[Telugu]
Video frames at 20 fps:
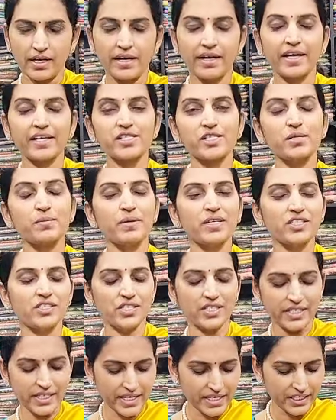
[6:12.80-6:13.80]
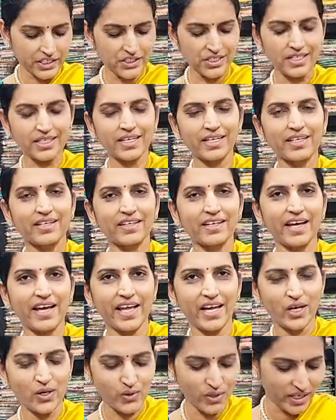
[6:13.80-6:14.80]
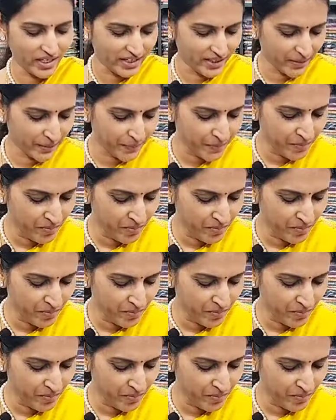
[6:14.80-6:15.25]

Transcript: నెక్స్ట్ మంచి ట్రెడిషనల్ కలర్ ఎల్లో కలర్